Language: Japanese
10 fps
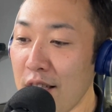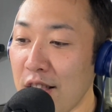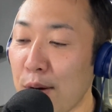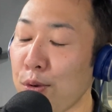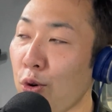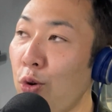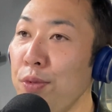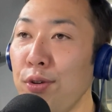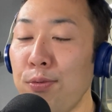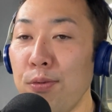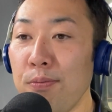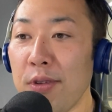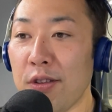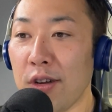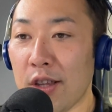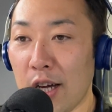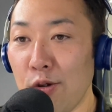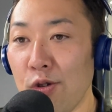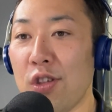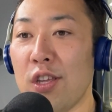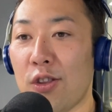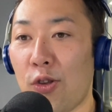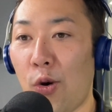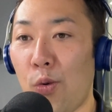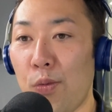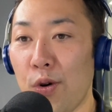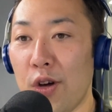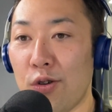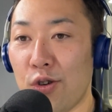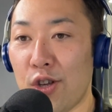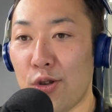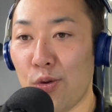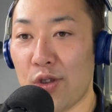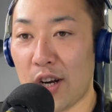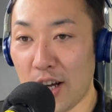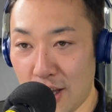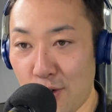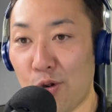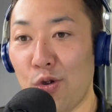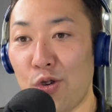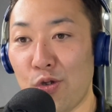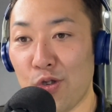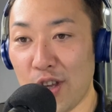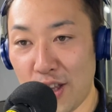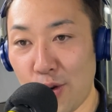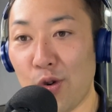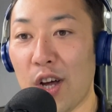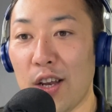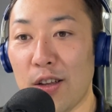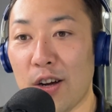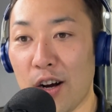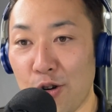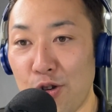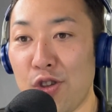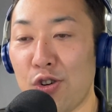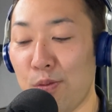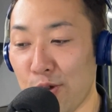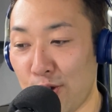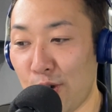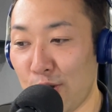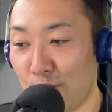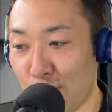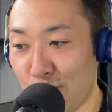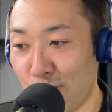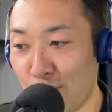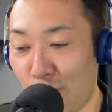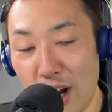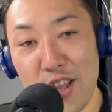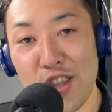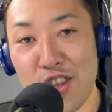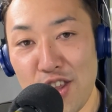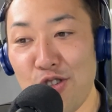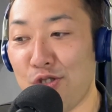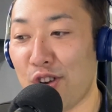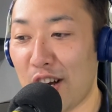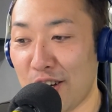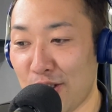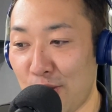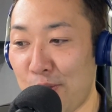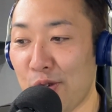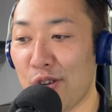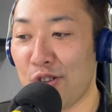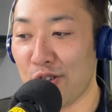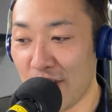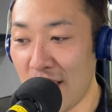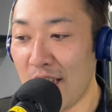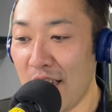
多分ゴミの分別が楽しいって思える人じゃなきゃこの曲出てこないから藤君もそれと同じ人種なんだと思うんですよね